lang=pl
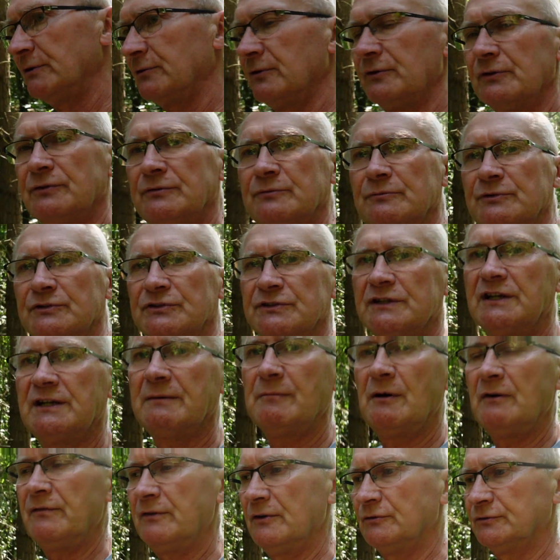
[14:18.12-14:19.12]
który się
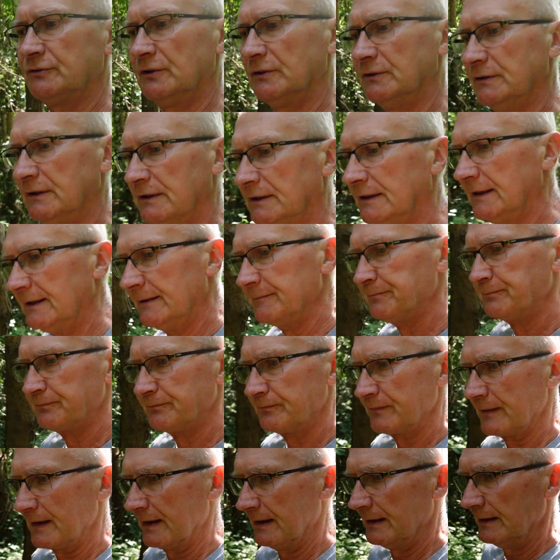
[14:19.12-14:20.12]
zajmował, to
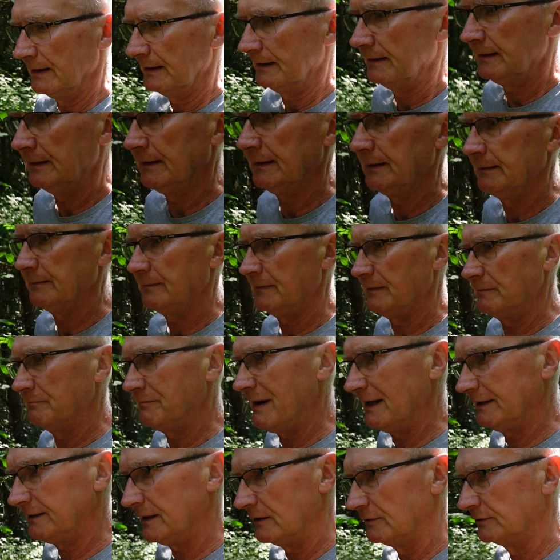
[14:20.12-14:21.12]
y,
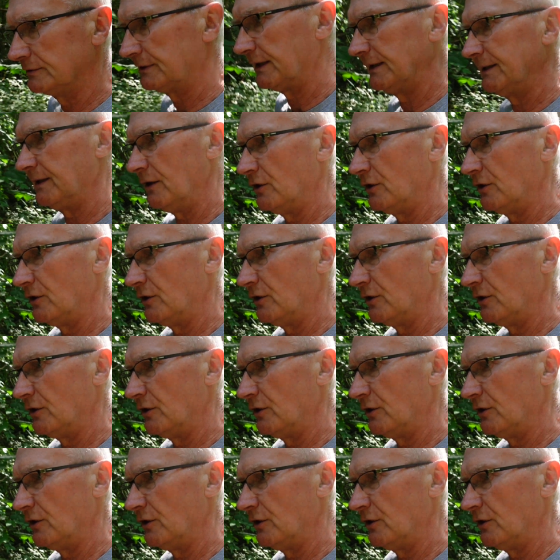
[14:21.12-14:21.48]
badał ten